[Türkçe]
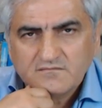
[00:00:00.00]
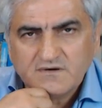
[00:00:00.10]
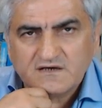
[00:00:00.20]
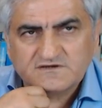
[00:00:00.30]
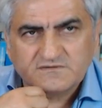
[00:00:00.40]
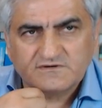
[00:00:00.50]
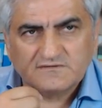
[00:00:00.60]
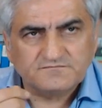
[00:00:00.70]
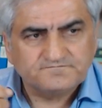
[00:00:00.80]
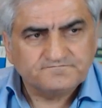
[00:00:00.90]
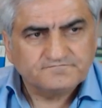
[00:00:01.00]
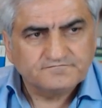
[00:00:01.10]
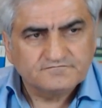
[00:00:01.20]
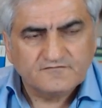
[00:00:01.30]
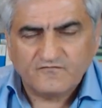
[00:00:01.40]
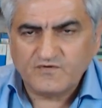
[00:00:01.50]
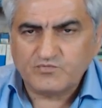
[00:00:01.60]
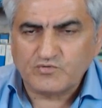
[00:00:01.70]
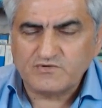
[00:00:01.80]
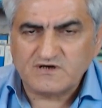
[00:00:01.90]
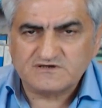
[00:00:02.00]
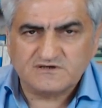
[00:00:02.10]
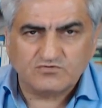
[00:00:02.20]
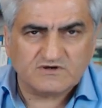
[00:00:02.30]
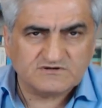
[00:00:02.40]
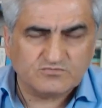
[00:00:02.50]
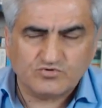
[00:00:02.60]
Ben şimdi fibromiyalji ile uğraştım.